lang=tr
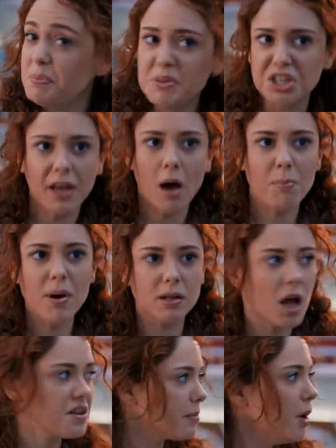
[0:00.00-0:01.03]
bir şey yapmak
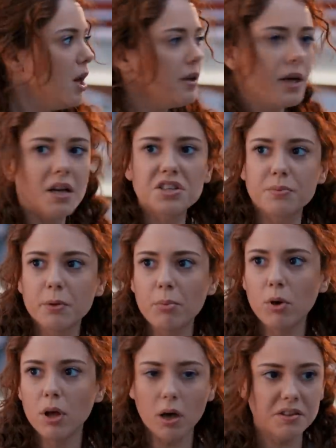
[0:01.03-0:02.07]
lazım. Yani şimdi böyle